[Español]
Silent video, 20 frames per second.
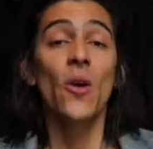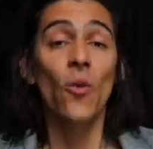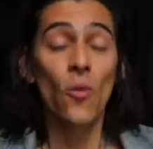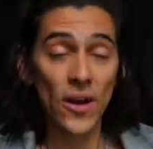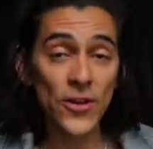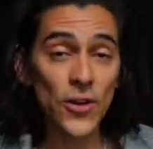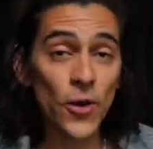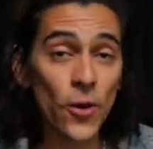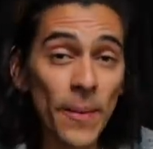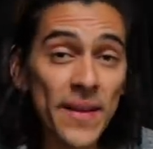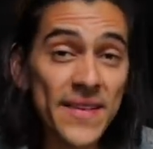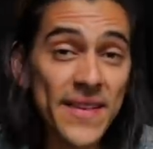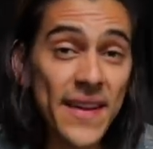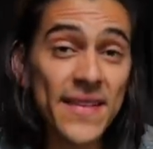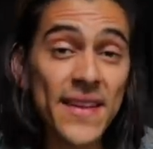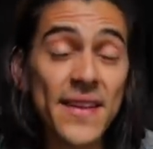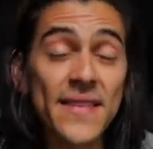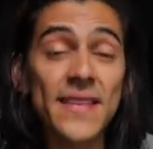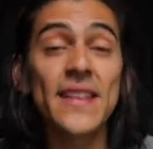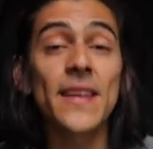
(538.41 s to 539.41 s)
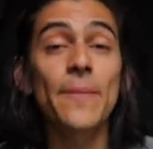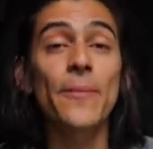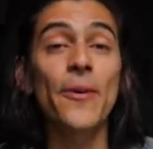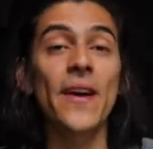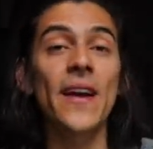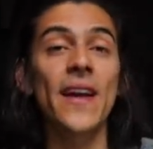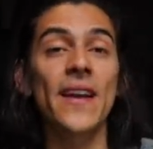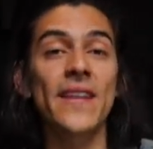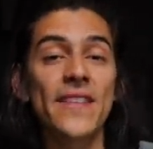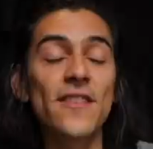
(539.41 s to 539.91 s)
Cuando comencé a hacer este tipo
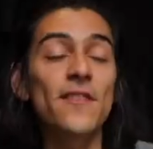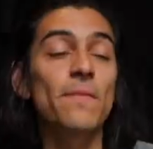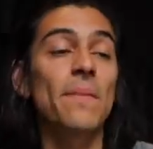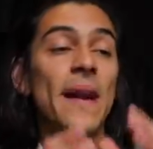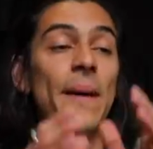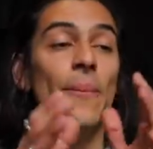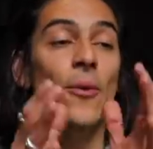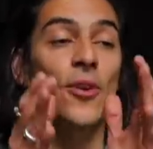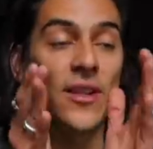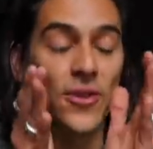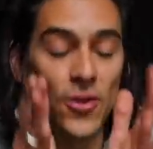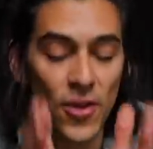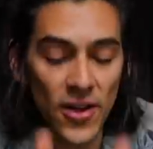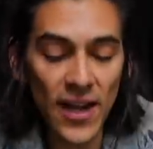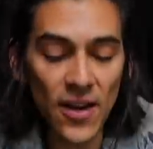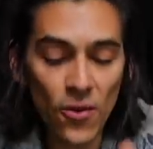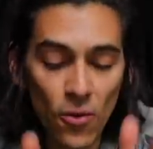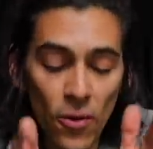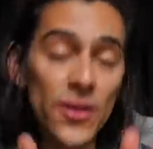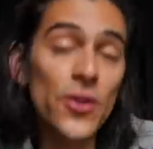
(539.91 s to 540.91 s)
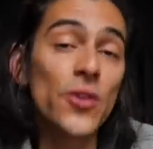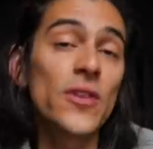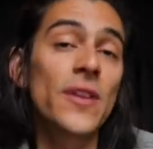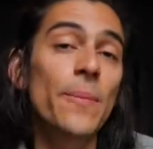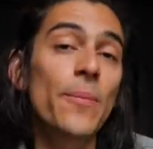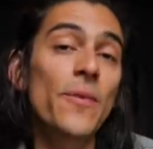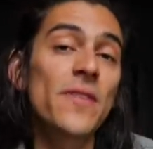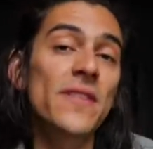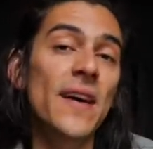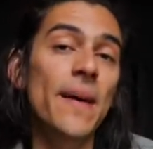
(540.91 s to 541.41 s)
de ejercicios para monitorear cuánto
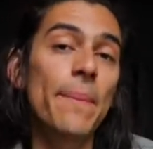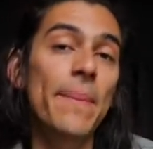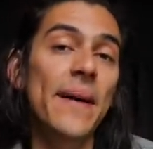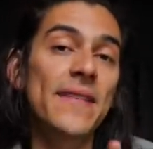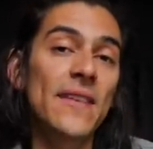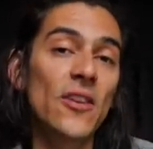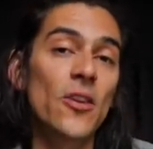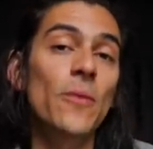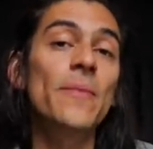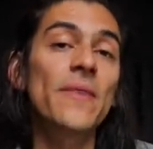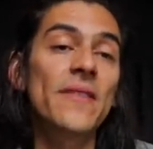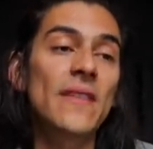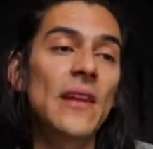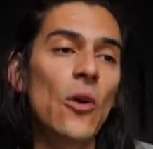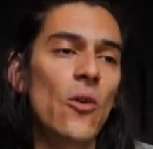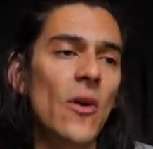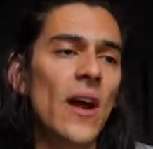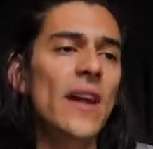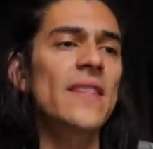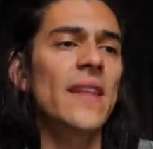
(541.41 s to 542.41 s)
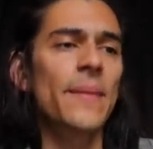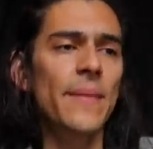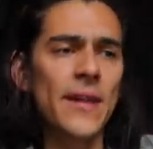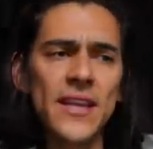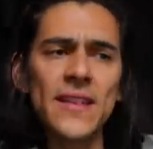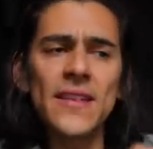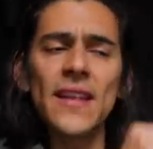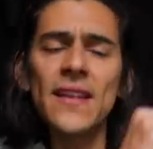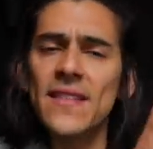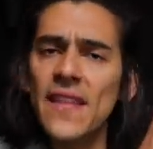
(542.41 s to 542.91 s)
tiempo estaba pasando en mi celular,
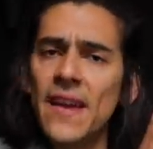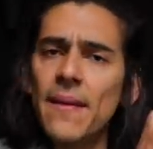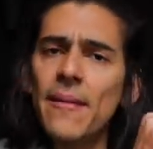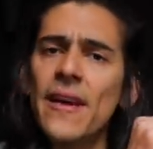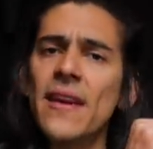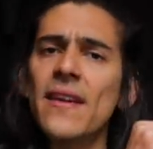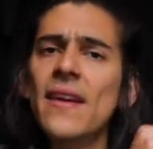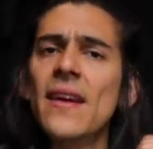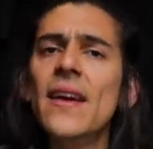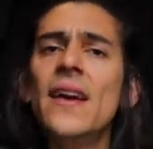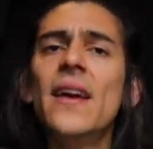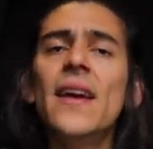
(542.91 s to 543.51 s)
también intenté ver